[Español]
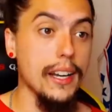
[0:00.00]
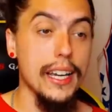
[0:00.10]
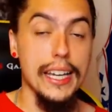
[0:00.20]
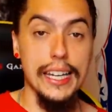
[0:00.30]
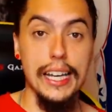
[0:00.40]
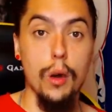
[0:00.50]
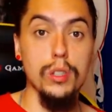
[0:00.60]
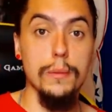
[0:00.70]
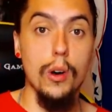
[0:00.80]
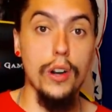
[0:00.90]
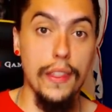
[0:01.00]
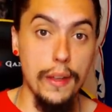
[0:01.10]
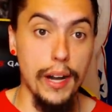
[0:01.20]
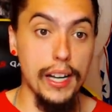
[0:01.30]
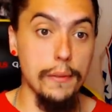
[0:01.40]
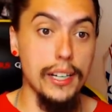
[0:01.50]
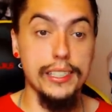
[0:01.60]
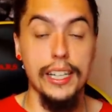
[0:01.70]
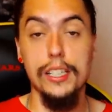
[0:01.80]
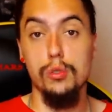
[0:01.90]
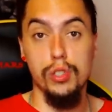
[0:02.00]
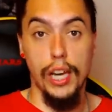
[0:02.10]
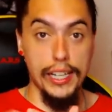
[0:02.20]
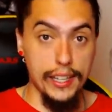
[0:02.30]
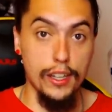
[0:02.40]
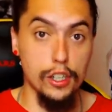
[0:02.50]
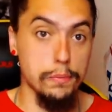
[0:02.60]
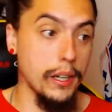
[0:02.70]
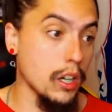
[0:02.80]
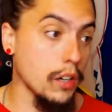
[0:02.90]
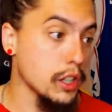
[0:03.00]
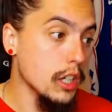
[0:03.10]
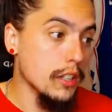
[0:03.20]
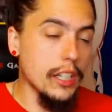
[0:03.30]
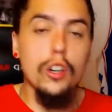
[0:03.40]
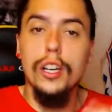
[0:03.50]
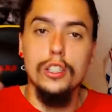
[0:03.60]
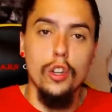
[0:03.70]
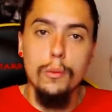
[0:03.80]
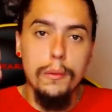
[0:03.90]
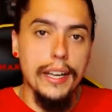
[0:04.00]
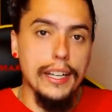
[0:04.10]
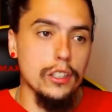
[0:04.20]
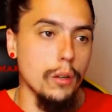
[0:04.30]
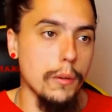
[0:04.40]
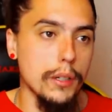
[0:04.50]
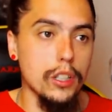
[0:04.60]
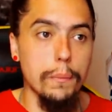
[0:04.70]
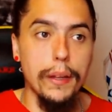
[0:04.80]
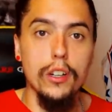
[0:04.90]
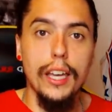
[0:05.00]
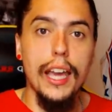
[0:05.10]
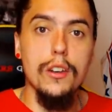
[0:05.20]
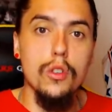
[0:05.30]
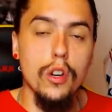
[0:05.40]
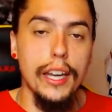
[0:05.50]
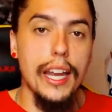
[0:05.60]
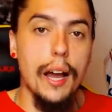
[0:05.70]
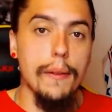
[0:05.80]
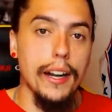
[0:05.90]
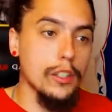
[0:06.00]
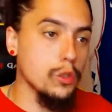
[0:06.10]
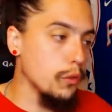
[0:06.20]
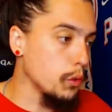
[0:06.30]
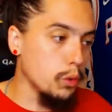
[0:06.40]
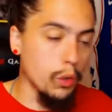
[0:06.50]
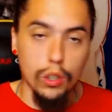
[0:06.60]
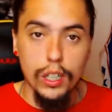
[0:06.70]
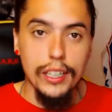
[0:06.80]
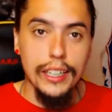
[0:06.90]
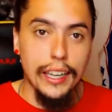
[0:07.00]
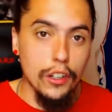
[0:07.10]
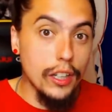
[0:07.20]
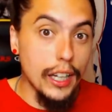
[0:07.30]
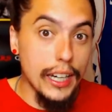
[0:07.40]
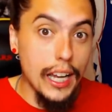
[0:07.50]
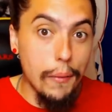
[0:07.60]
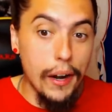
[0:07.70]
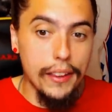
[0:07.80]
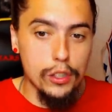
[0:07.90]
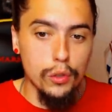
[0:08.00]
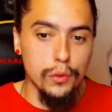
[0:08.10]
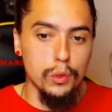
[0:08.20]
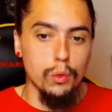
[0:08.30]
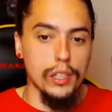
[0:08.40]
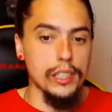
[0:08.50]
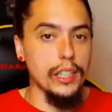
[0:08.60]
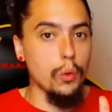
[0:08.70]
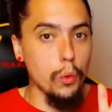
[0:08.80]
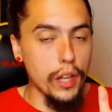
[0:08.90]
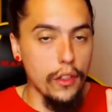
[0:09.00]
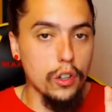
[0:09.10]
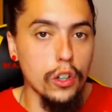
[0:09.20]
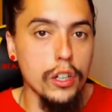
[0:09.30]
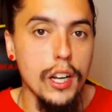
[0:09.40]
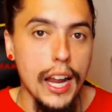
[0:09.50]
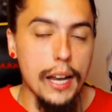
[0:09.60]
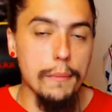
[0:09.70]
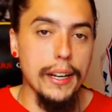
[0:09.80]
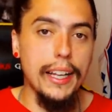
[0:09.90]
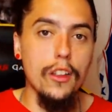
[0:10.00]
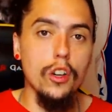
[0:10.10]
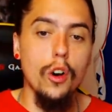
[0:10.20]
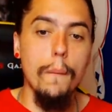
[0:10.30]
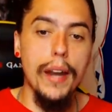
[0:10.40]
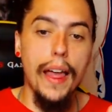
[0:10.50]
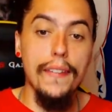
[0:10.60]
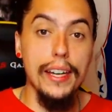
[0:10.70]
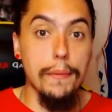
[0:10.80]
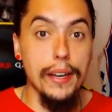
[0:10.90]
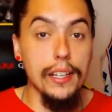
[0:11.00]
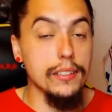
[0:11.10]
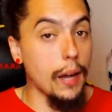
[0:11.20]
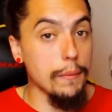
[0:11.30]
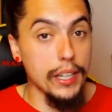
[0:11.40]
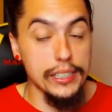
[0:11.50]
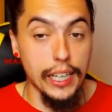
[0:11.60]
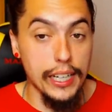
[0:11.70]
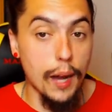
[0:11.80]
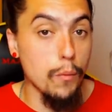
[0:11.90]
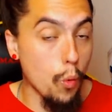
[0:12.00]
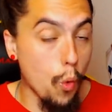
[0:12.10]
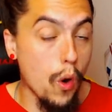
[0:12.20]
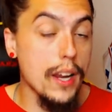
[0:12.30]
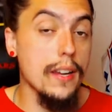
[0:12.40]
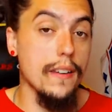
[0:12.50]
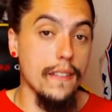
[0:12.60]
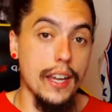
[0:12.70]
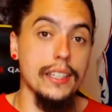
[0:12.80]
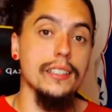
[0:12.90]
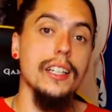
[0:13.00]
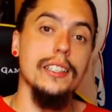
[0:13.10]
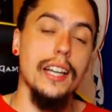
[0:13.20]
Bill y la última hora de Bradley Bill es que en su salida de los playoffs dijo que todo muy bien, que todo muy bonito, pero que él no quería hablar de su futuro que no quería hablar de su futuro. Así que cuidado con el mercado con Bradley Bill. También estaría muy bien